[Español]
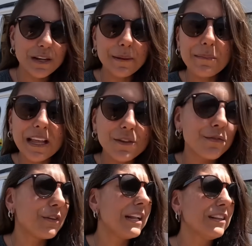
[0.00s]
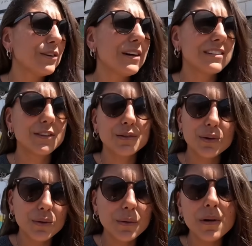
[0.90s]
limpiando filtros, haciendo
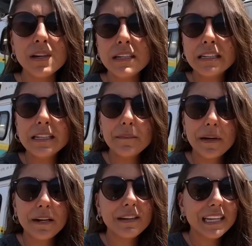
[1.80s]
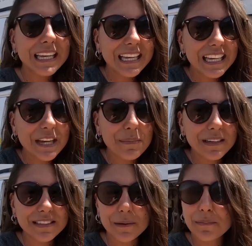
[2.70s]
todo para ver qué, qué pasa.